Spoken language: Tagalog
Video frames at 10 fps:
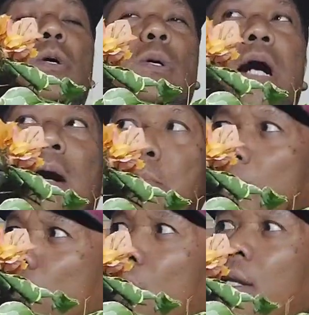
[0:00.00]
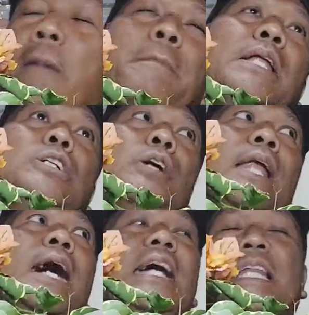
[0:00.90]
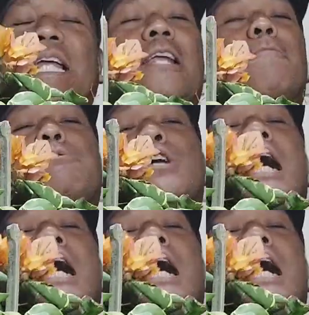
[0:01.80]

Go. Um, Victory Drop and Go, nakakarating na po